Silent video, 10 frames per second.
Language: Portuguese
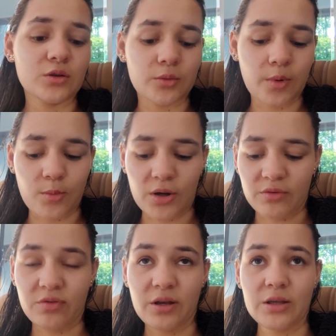tomar meu
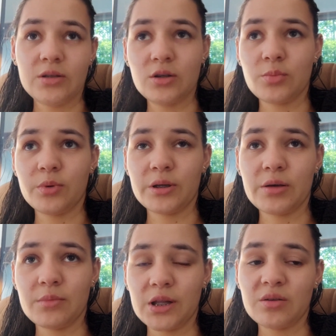café e eu
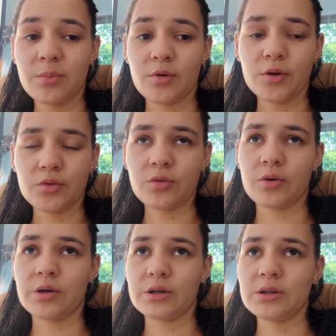ponho a meta para 8
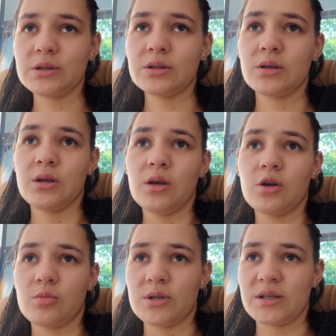horas
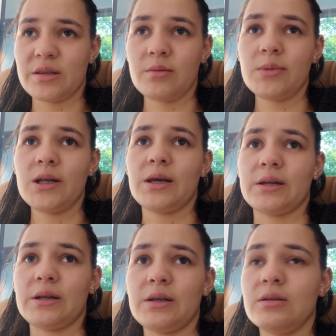começar a
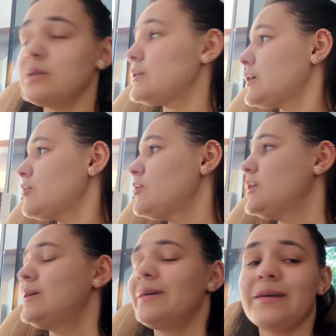trabalhar, né? Então,
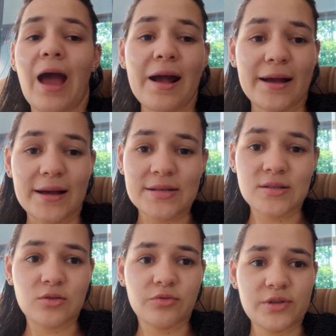a
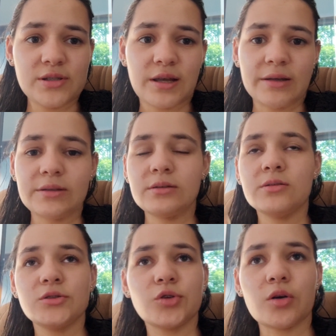casa não fiz nada,
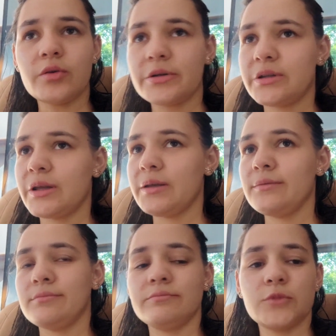só
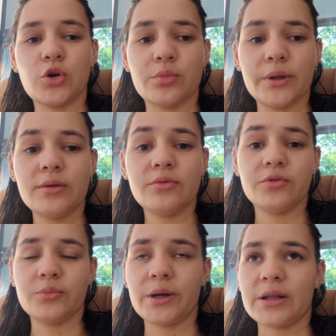acordei, comi,
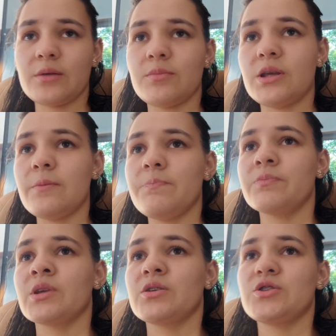fui para academia,
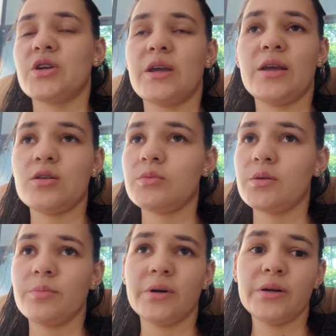cheguei,
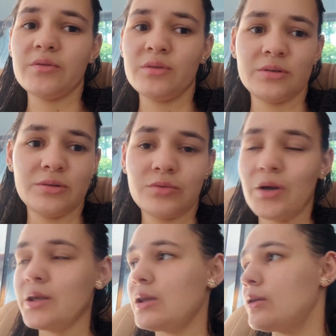tomei banho, tô
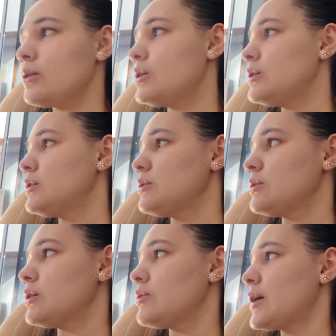aqui.
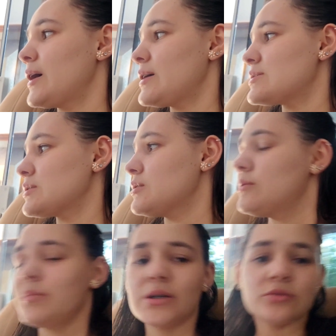Então a casa,
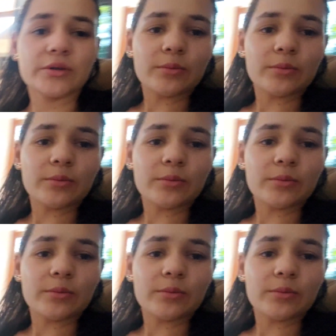mas não